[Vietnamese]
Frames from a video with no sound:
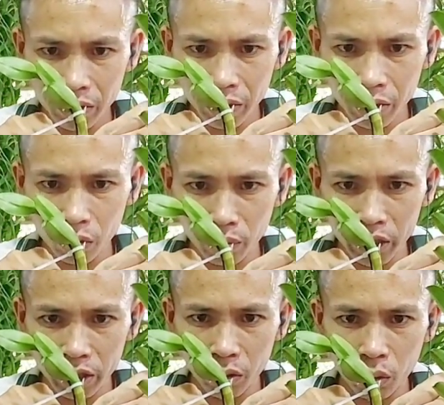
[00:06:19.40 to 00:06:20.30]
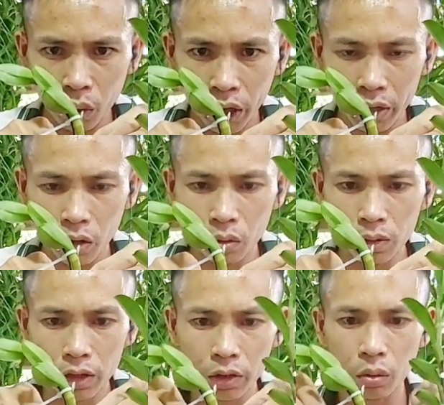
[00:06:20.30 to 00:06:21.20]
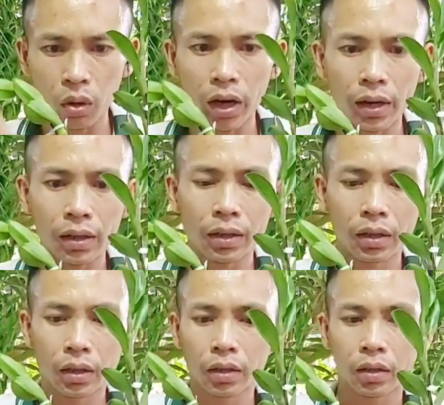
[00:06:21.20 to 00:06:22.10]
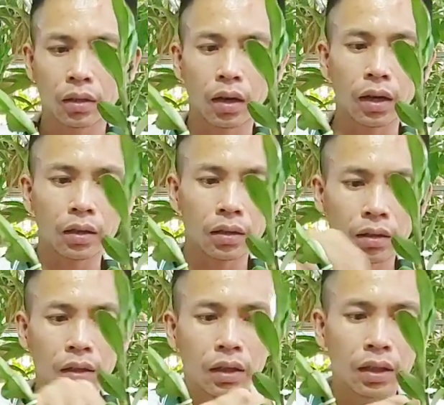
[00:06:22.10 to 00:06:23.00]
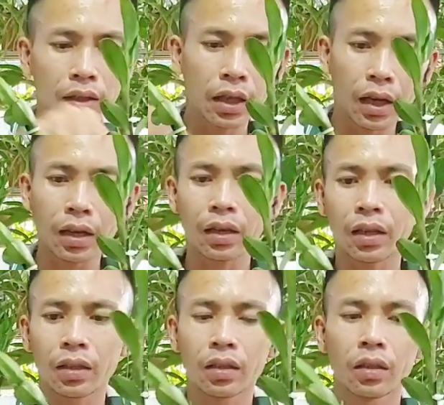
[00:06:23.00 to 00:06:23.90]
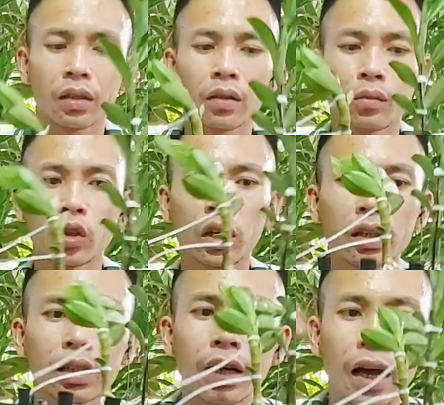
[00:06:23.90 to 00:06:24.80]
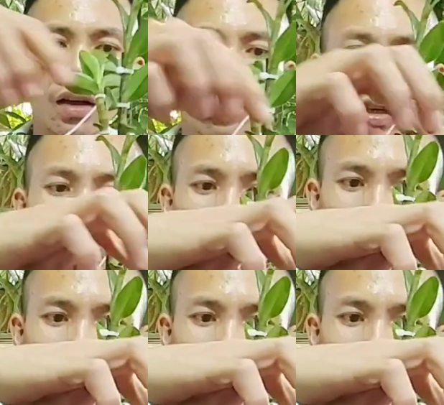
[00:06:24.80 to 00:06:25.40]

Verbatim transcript: Cây của mình thì có khỏe đâu mà kích hoa. Đấy, cái rễ này này, mọi người cứ kệ nó nhá.